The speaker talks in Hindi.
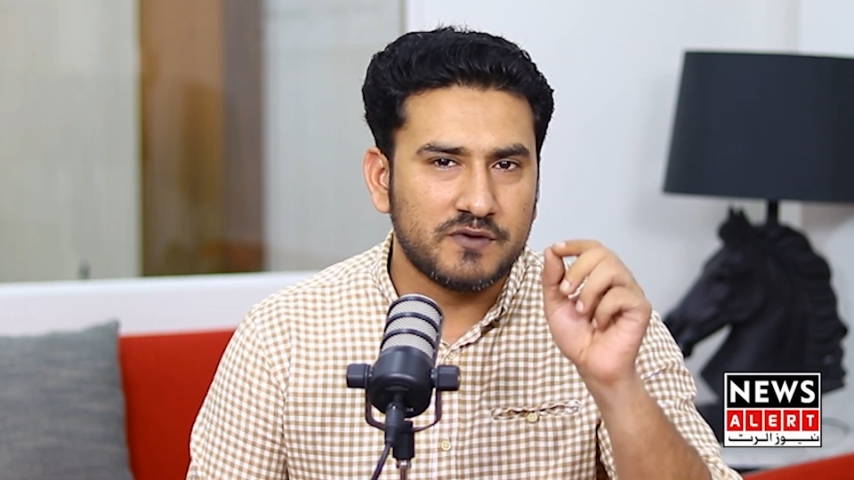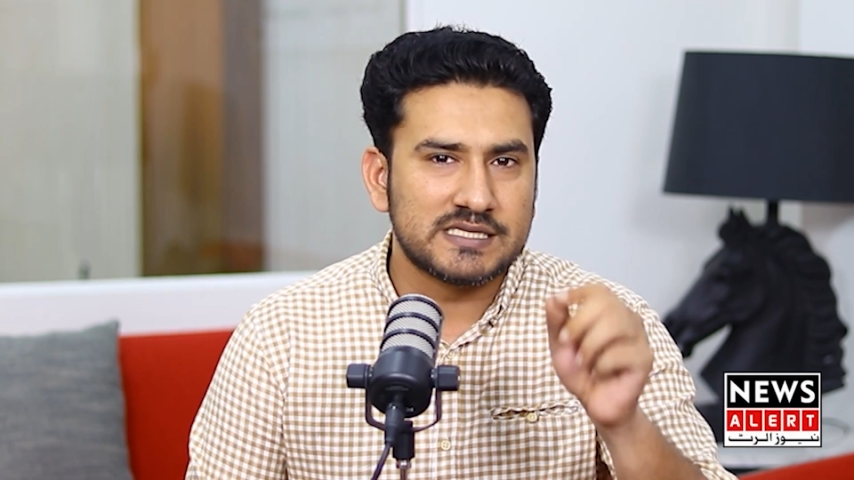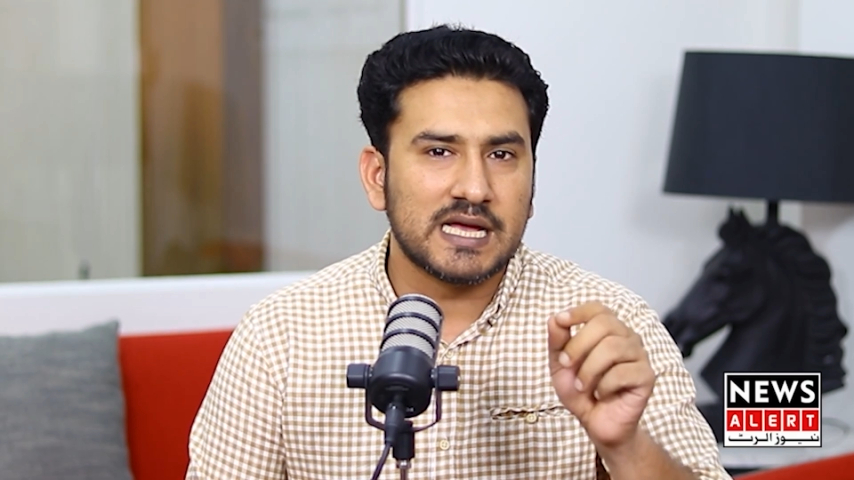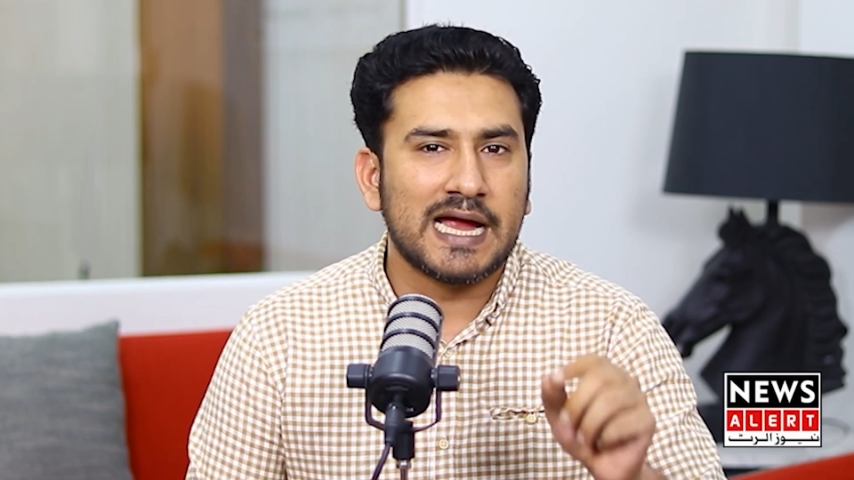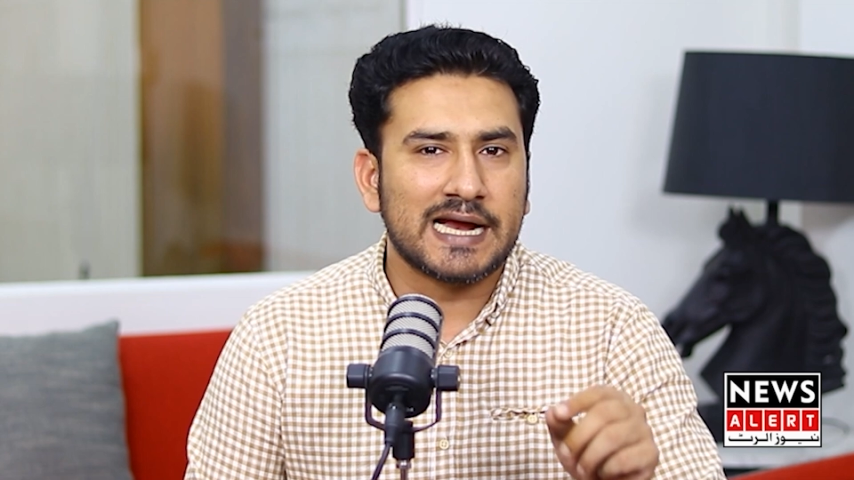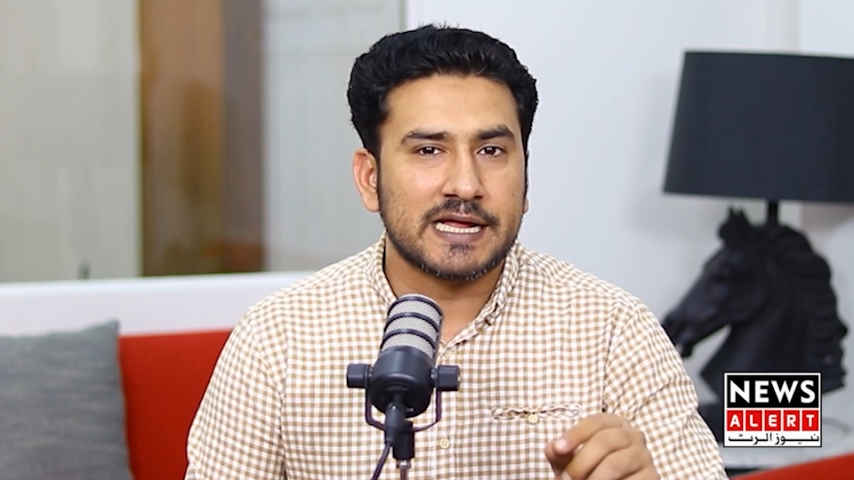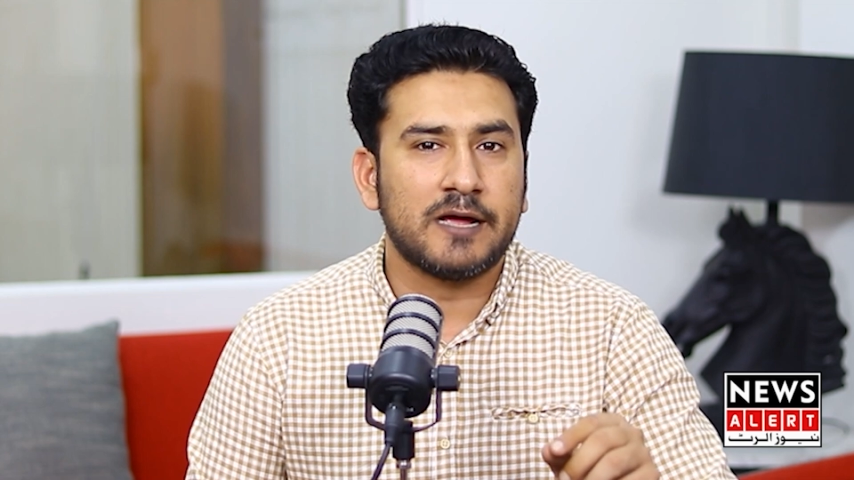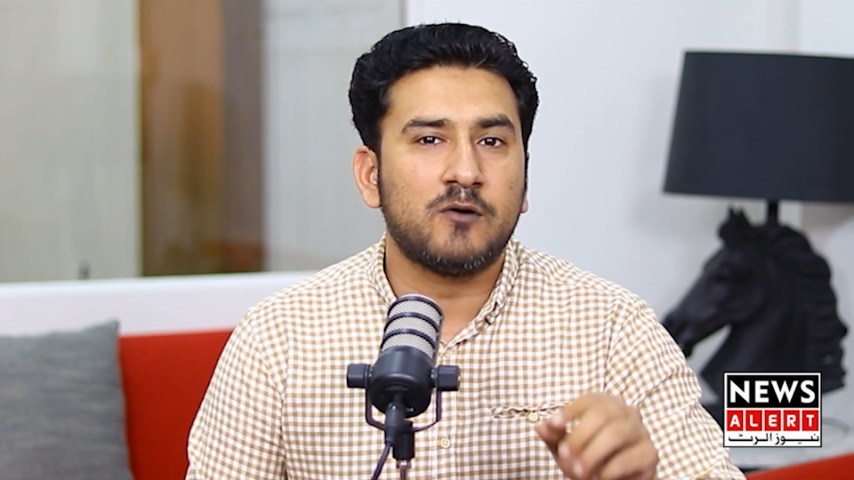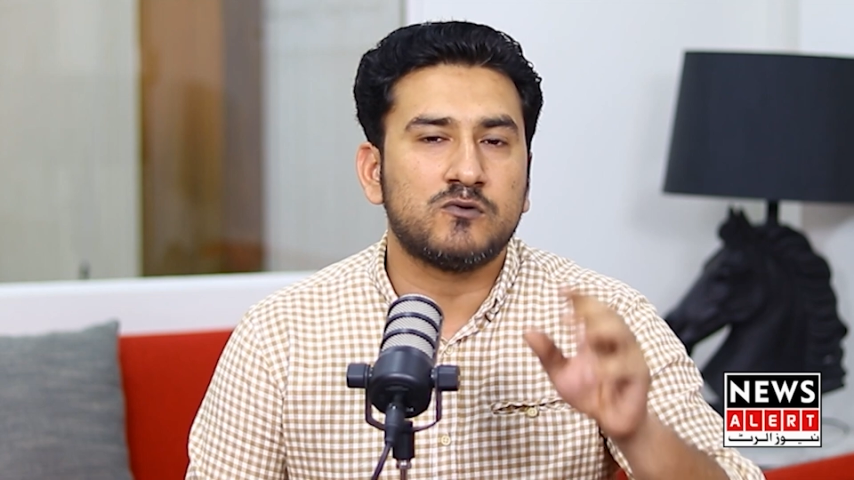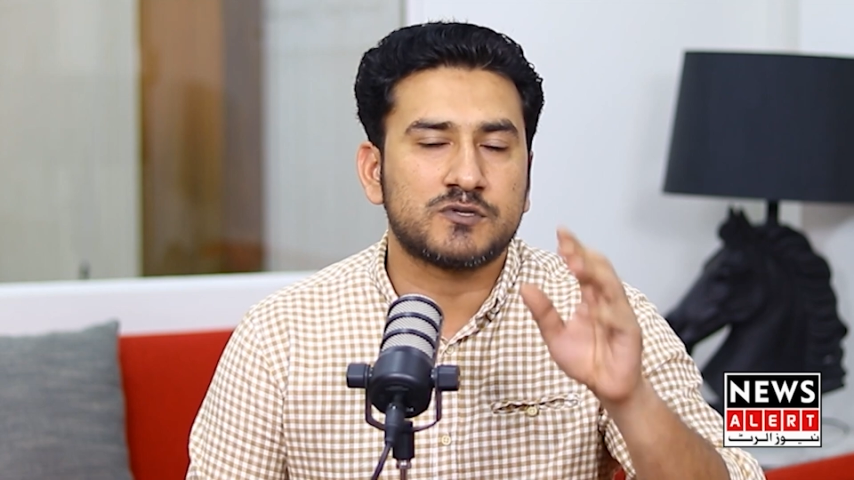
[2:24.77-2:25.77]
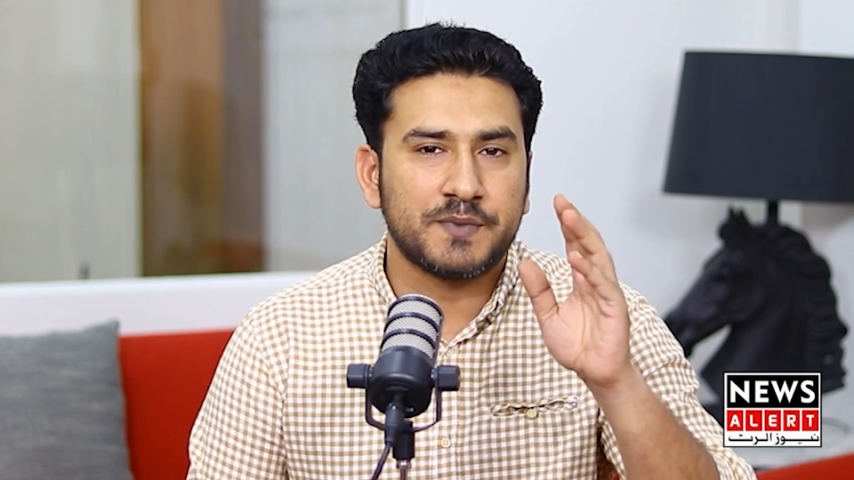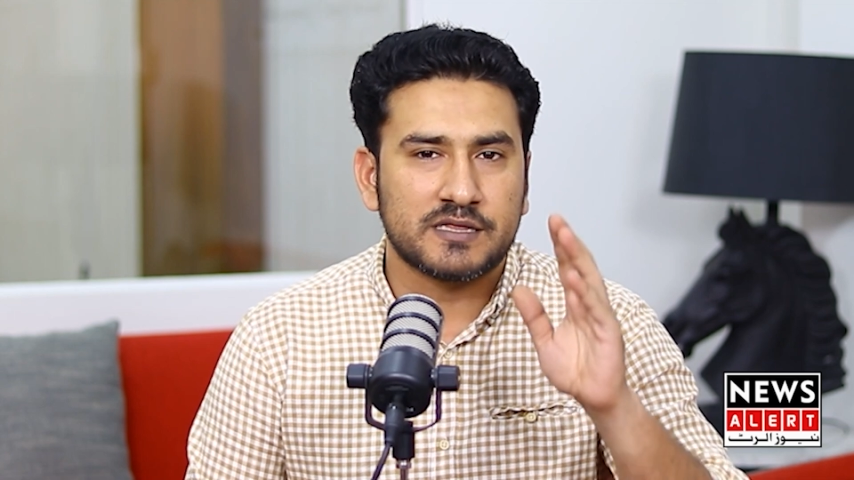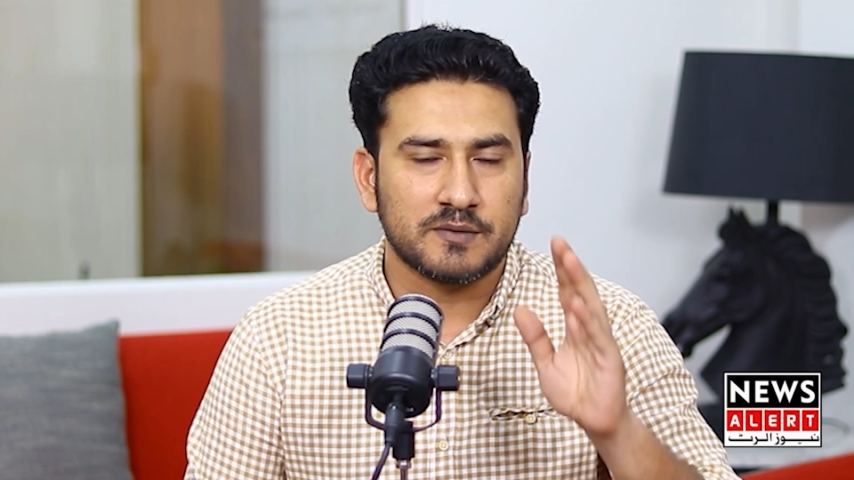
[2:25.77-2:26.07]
वीज़ा एक्ट है उसमें